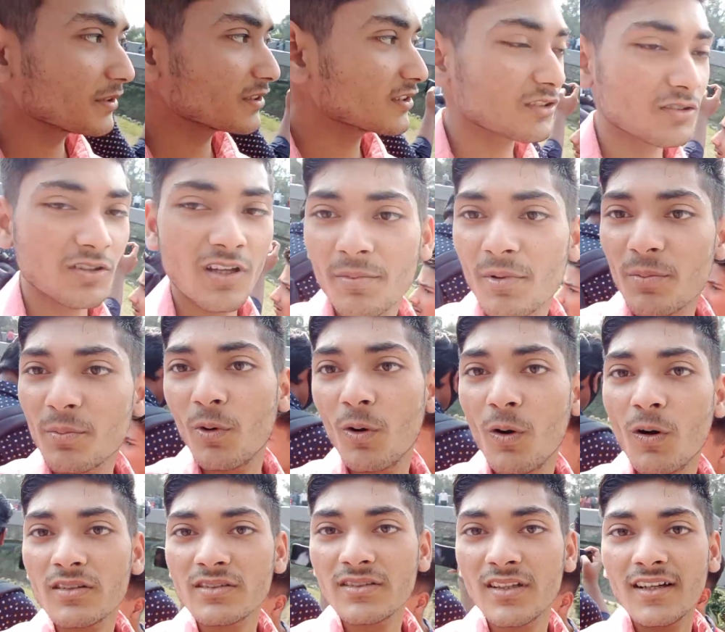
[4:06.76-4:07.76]
पे देखो यहाँ पे
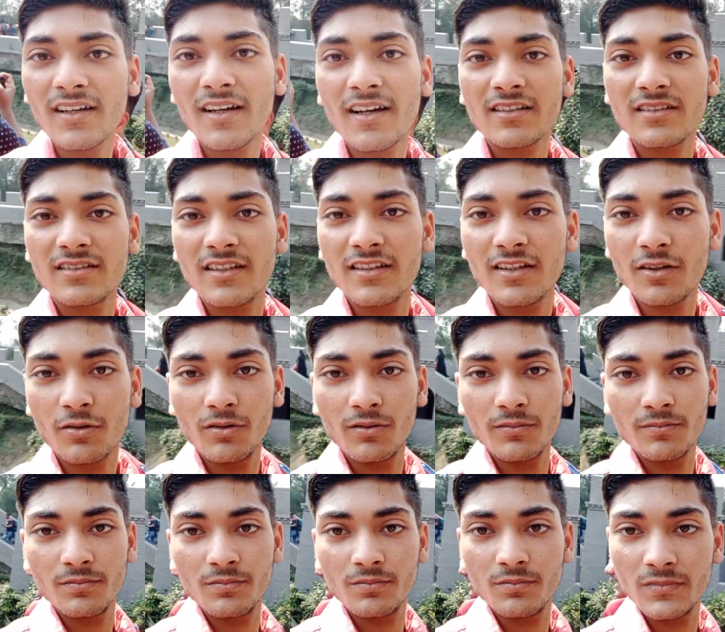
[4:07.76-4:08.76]
बहुत सारा गैस ये देखो
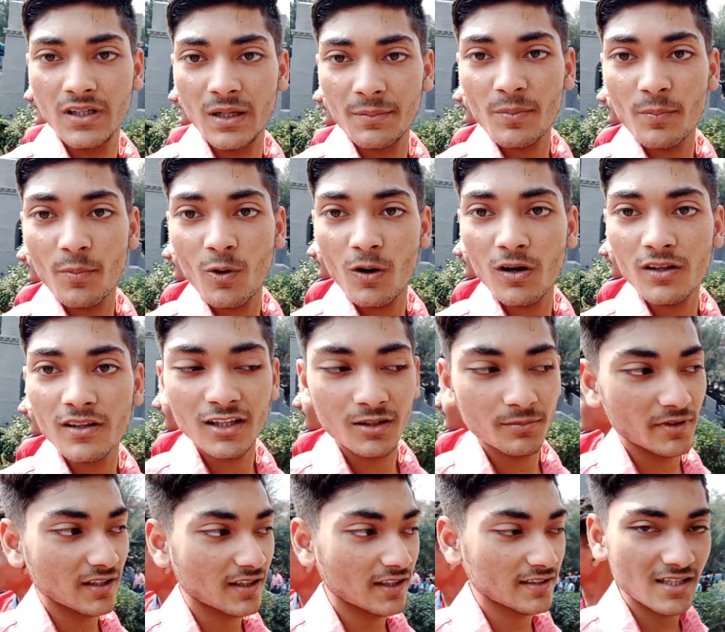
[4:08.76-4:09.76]
यहाँ पे बहुत
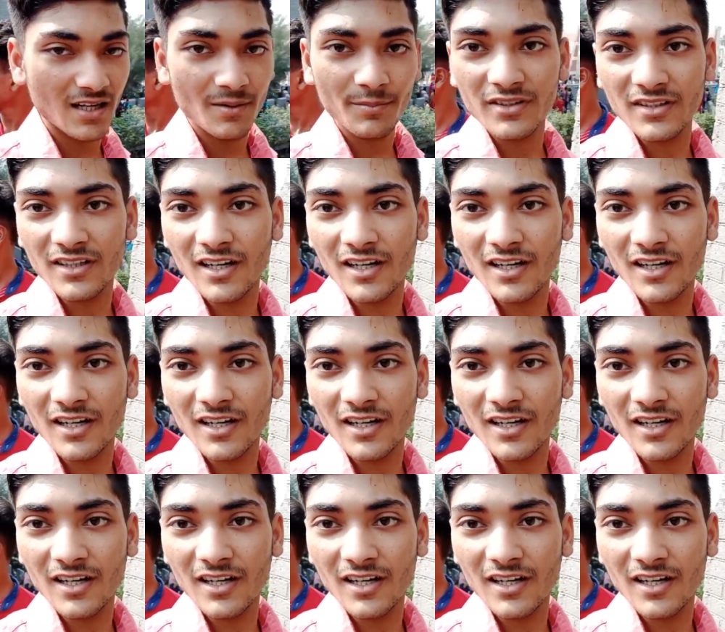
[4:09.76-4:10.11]
आदमी है गैस यहाँ पे